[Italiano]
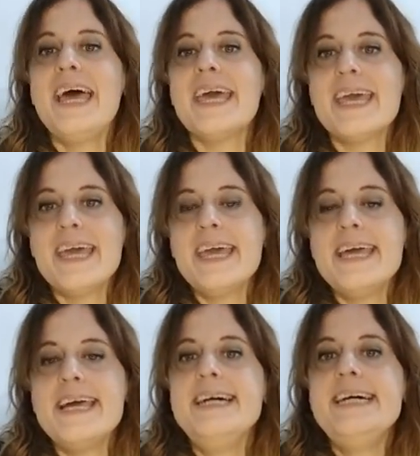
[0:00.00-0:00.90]
E
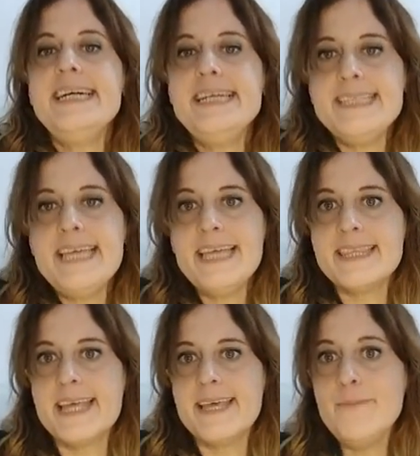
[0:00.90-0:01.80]

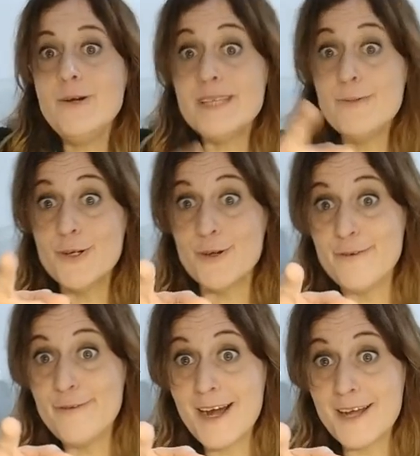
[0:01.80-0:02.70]
niente, poi sai pure che ho
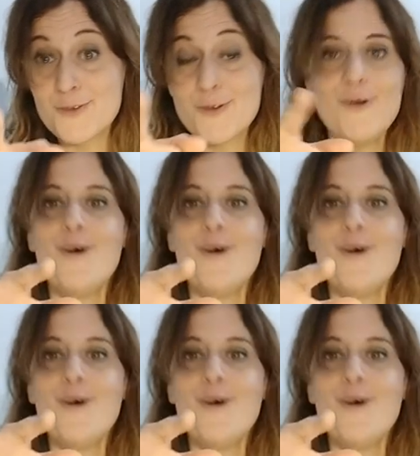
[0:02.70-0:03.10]
fatto?